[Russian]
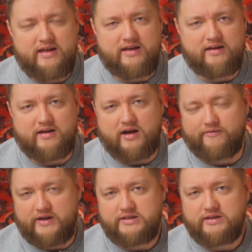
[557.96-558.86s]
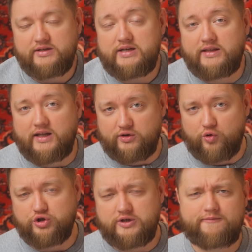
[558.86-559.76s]
и, как выяснилось, она
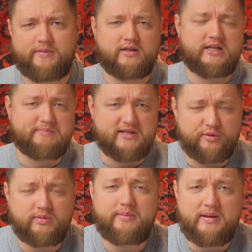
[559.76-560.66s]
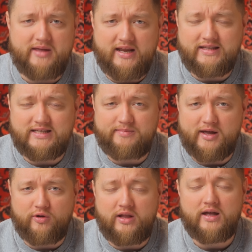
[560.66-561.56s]
тоже вполне способна примерить на себя
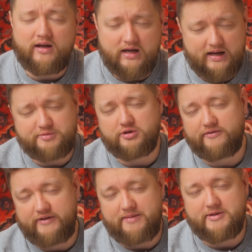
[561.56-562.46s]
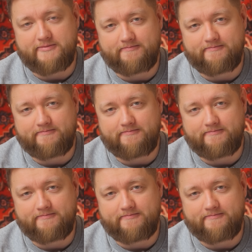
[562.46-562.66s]
роль капсулы времени.